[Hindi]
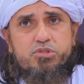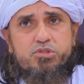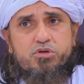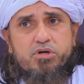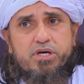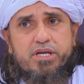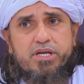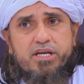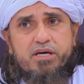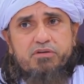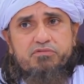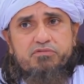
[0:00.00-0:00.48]

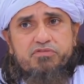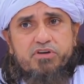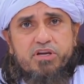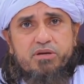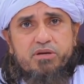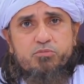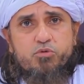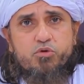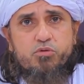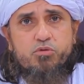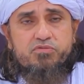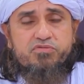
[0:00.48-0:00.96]
जो है ना
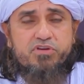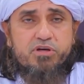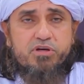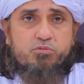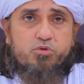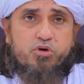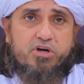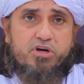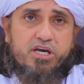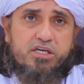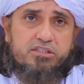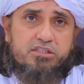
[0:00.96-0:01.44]
फिल्म
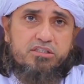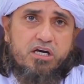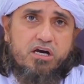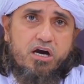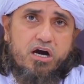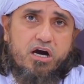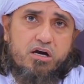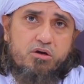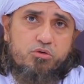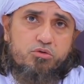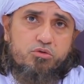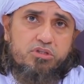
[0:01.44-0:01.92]
फिल्मों के
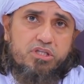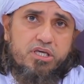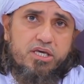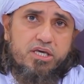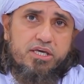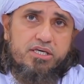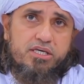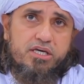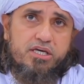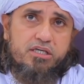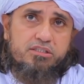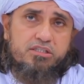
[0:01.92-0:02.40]
अदाकार होते
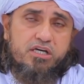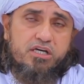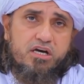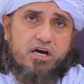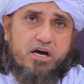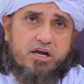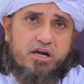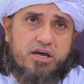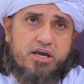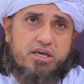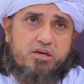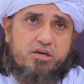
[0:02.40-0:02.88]
हैं या
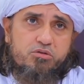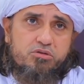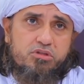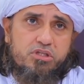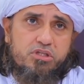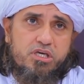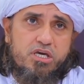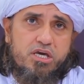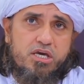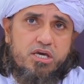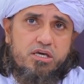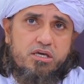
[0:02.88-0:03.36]
अदाकाराएँ
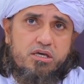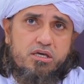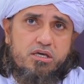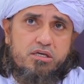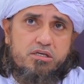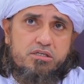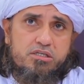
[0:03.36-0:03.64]
होती हैं